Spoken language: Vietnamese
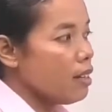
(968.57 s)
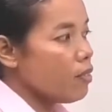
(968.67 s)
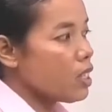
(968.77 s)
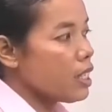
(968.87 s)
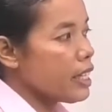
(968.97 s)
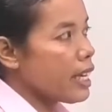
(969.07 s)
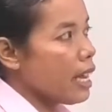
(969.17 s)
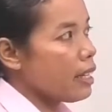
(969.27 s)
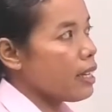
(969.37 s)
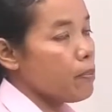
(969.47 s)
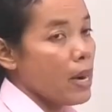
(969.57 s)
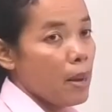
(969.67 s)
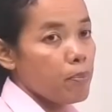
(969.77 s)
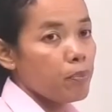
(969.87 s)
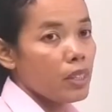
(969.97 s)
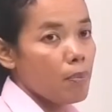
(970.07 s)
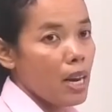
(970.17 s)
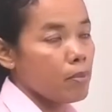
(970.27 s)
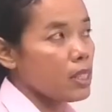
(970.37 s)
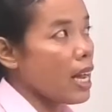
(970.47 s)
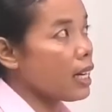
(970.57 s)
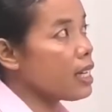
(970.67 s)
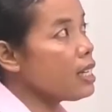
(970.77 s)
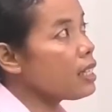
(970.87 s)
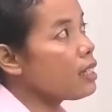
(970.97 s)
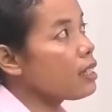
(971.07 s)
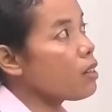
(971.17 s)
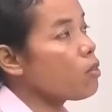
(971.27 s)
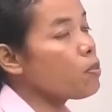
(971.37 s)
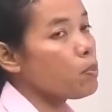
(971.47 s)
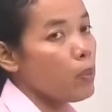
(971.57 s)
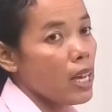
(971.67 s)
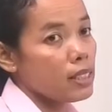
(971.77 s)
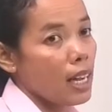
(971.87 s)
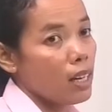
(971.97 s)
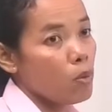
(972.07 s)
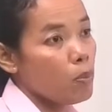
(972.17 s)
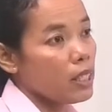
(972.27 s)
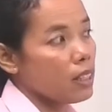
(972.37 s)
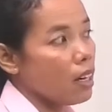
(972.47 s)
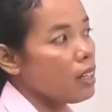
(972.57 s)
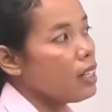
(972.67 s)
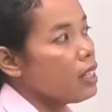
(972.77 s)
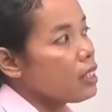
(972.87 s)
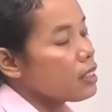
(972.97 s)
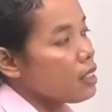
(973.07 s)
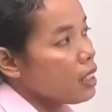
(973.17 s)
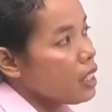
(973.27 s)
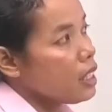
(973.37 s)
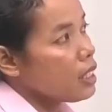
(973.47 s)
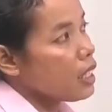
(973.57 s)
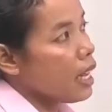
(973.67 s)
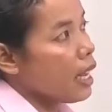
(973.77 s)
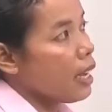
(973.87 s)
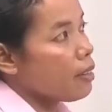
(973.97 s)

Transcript: vị thiแต่พราม giang đi nơi khăn bọc bẹt sạ lục bạ sản thị cái nào